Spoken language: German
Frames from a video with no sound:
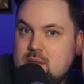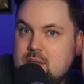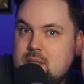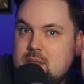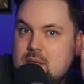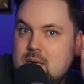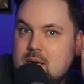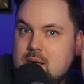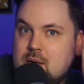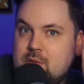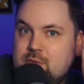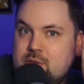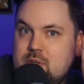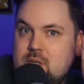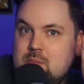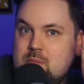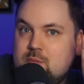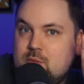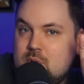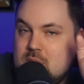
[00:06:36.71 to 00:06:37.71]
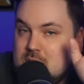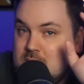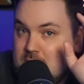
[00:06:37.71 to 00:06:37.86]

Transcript: äh, äh, die da gefilmt wurden.